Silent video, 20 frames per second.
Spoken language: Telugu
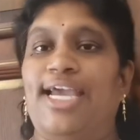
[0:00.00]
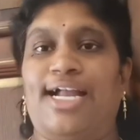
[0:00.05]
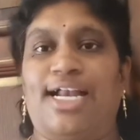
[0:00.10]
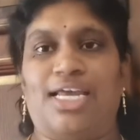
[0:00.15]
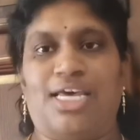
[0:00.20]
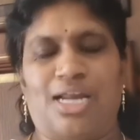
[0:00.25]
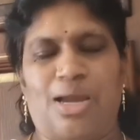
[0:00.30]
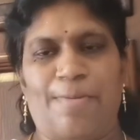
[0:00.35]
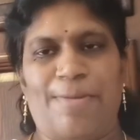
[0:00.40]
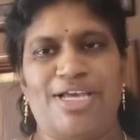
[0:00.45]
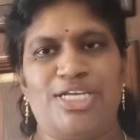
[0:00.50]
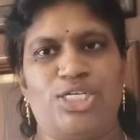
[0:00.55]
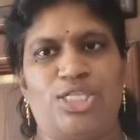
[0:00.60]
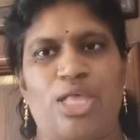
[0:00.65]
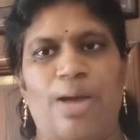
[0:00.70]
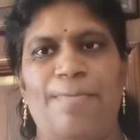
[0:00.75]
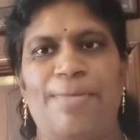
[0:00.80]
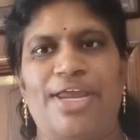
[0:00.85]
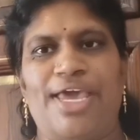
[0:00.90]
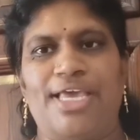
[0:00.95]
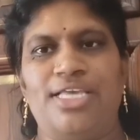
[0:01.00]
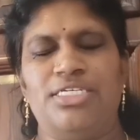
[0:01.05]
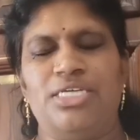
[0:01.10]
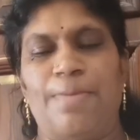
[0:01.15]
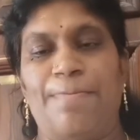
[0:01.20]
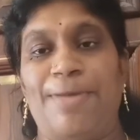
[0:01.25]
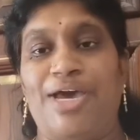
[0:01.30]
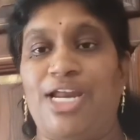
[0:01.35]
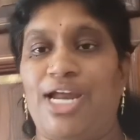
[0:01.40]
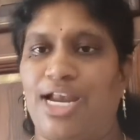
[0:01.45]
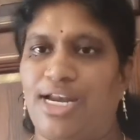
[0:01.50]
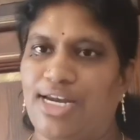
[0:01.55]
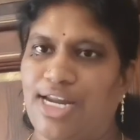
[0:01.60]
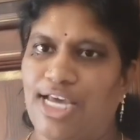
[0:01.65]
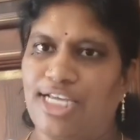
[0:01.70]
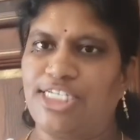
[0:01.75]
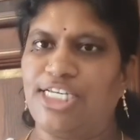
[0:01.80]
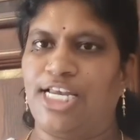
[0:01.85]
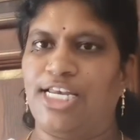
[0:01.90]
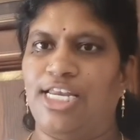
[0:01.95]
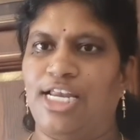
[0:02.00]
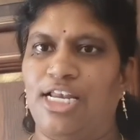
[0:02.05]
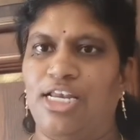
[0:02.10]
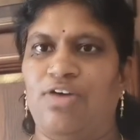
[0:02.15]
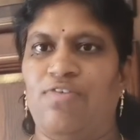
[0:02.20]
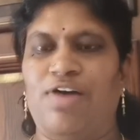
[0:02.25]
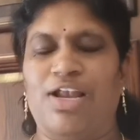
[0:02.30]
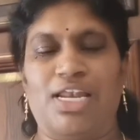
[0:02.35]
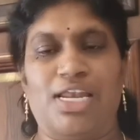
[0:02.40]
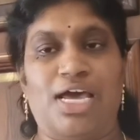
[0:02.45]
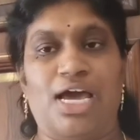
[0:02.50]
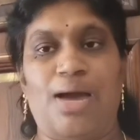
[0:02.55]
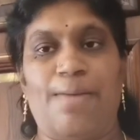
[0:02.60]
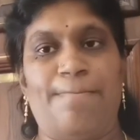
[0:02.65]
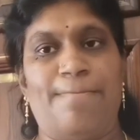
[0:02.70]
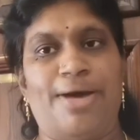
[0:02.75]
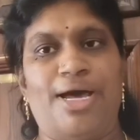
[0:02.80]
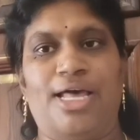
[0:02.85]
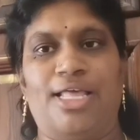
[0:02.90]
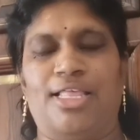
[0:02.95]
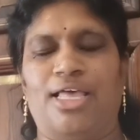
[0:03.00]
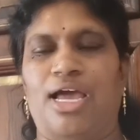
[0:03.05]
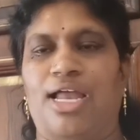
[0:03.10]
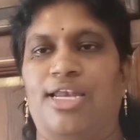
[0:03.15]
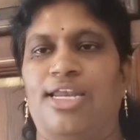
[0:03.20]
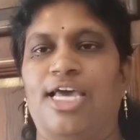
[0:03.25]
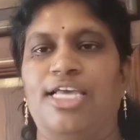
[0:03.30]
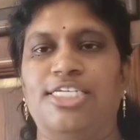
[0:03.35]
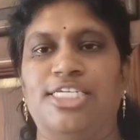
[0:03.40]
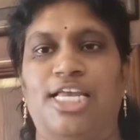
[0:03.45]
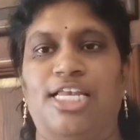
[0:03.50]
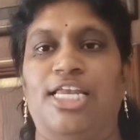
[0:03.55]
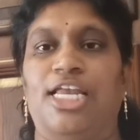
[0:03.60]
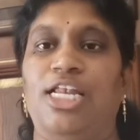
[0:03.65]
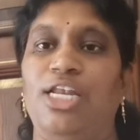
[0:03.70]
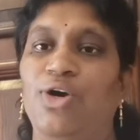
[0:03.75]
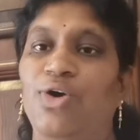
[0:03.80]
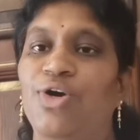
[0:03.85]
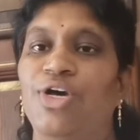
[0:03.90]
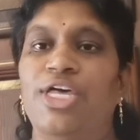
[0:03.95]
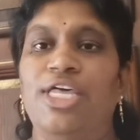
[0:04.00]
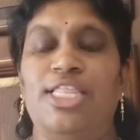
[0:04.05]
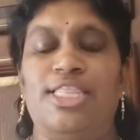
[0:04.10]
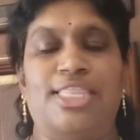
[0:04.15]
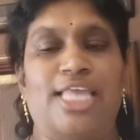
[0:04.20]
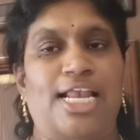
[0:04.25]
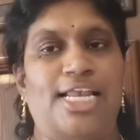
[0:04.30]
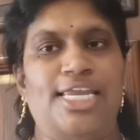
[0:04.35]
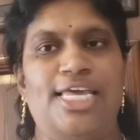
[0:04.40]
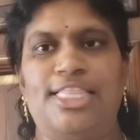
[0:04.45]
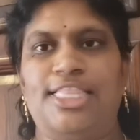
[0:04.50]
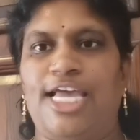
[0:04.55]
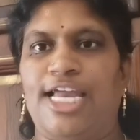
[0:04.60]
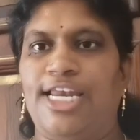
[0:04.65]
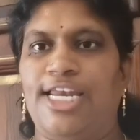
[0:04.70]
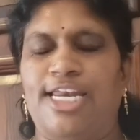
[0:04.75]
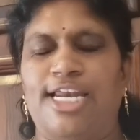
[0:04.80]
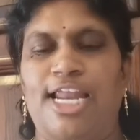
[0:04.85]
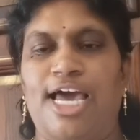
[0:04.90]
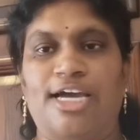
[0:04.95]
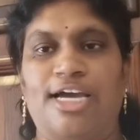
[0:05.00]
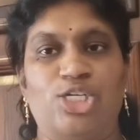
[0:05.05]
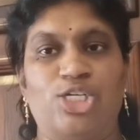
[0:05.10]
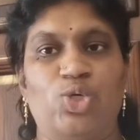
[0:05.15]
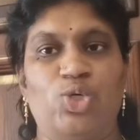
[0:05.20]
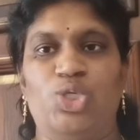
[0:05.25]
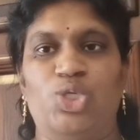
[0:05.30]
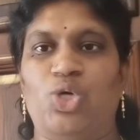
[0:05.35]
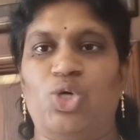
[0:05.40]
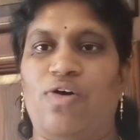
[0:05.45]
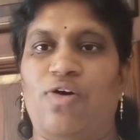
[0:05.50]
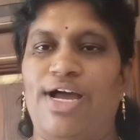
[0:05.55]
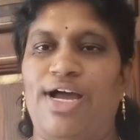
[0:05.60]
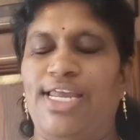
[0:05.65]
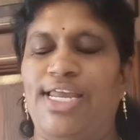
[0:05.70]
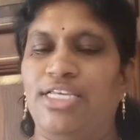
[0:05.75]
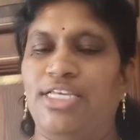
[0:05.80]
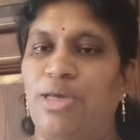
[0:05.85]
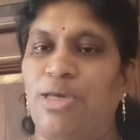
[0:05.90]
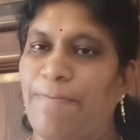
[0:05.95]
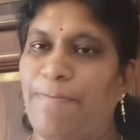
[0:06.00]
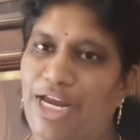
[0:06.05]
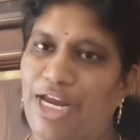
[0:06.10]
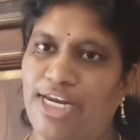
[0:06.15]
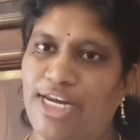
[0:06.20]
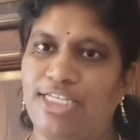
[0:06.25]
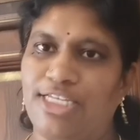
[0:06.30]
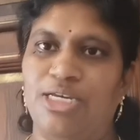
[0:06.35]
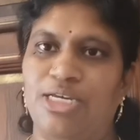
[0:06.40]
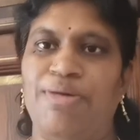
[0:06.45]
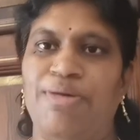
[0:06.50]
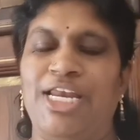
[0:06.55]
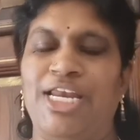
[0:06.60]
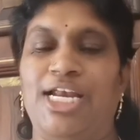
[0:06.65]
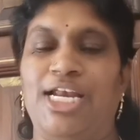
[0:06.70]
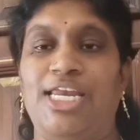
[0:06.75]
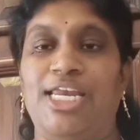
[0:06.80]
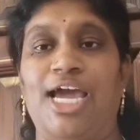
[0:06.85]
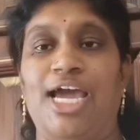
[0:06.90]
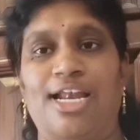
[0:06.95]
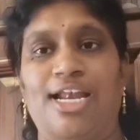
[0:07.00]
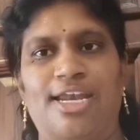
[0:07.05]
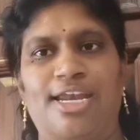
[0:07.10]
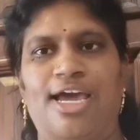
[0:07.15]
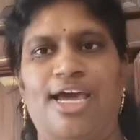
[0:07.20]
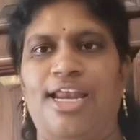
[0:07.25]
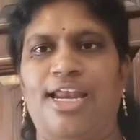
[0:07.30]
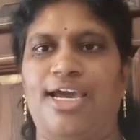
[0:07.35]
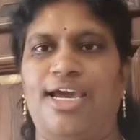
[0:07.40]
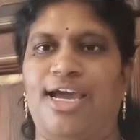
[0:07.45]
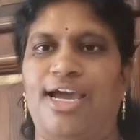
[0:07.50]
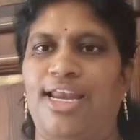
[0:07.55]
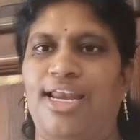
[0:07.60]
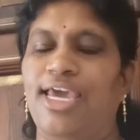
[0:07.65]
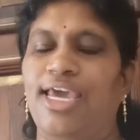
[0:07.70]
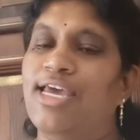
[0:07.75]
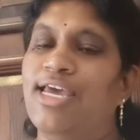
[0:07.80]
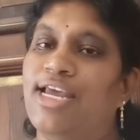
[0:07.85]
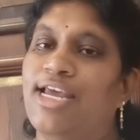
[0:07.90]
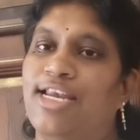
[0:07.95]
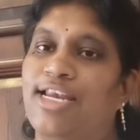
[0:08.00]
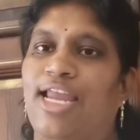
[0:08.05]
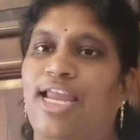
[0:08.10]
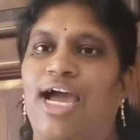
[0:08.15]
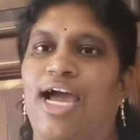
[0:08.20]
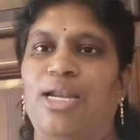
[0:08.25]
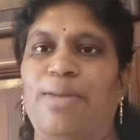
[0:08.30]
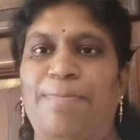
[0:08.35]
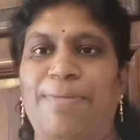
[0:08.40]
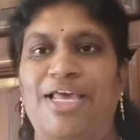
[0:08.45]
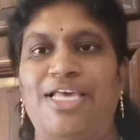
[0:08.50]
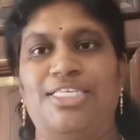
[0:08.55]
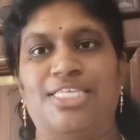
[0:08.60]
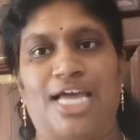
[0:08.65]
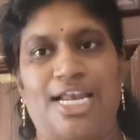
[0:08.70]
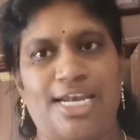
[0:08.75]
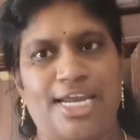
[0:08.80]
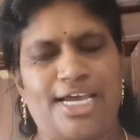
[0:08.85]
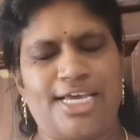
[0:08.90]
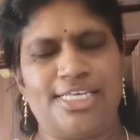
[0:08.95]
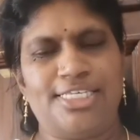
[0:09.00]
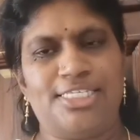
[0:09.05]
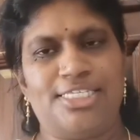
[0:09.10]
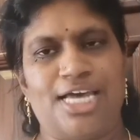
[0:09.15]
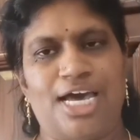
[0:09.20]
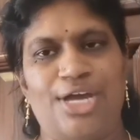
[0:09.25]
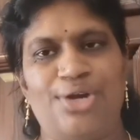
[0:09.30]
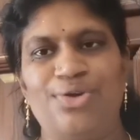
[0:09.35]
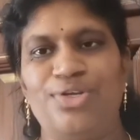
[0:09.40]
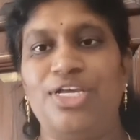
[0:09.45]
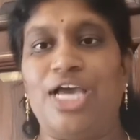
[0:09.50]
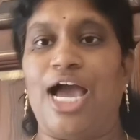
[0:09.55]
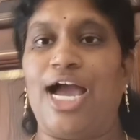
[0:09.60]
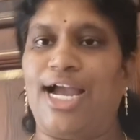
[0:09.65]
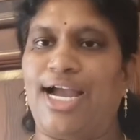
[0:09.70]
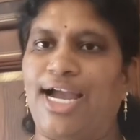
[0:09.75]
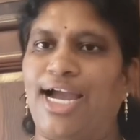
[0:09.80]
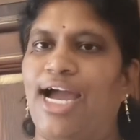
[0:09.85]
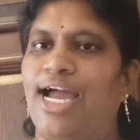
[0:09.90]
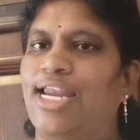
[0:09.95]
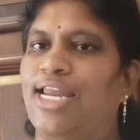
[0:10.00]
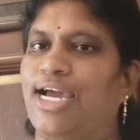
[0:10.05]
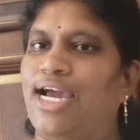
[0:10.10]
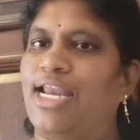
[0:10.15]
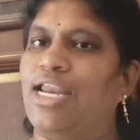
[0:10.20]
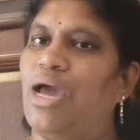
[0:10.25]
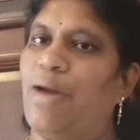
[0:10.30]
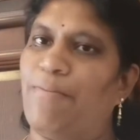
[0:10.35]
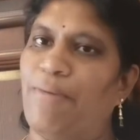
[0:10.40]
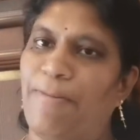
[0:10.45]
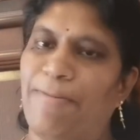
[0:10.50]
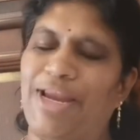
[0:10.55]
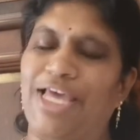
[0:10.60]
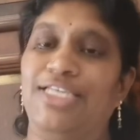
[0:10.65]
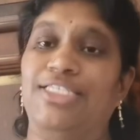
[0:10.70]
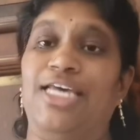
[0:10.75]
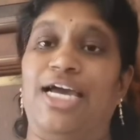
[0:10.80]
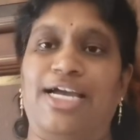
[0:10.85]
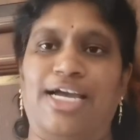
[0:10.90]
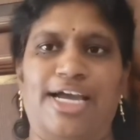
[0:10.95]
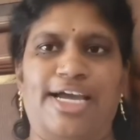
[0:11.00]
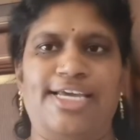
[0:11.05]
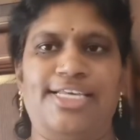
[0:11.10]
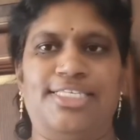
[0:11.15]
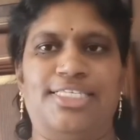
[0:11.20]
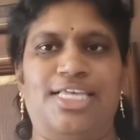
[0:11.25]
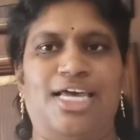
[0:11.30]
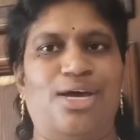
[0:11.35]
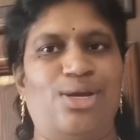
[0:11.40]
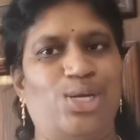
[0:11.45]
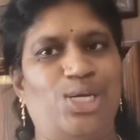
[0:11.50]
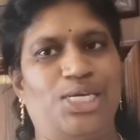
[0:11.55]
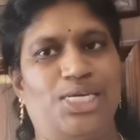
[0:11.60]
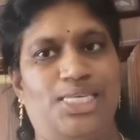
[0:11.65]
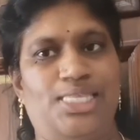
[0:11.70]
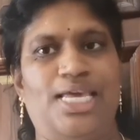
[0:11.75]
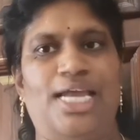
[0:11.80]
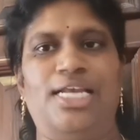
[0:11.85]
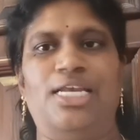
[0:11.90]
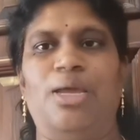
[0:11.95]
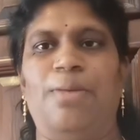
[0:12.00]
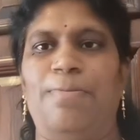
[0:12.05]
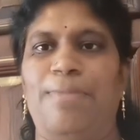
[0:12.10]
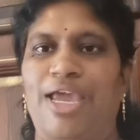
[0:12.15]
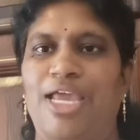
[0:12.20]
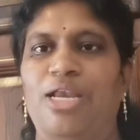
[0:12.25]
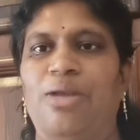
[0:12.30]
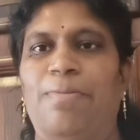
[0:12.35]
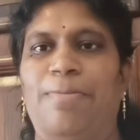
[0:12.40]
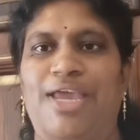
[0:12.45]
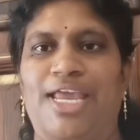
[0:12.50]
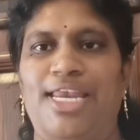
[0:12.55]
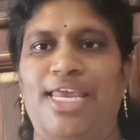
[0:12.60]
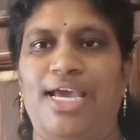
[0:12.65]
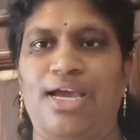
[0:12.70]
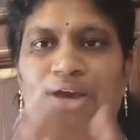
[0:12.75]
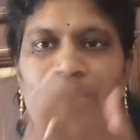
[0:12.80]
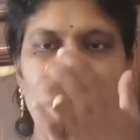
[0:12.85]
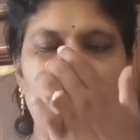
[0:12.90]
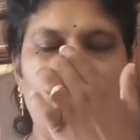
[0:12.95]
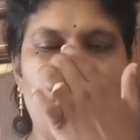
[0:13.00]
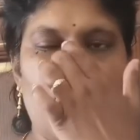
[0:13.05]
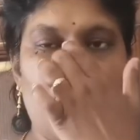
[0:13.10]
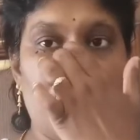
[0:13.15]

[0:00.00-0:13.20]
ఇక్కడ రమేష్ తమ్ముడు ఏం చెప్పారు అన్నా చెల్లెళ్ళు వల్ల అమ్మ అన్నా చెల్లెళ్ళు తల్లి తండ్రిలాగా చూసుకోవాలి అని చెప్పారు నిజమేనండి అన్న అనగానే నాన్న ప్లేస్ అన్నకి ఇస్తారు అక్క అనగానే అమ్మ ప్లేస్ అక్కకి ఇస్తారు ఇదండి మెయిన్ మీనింగ్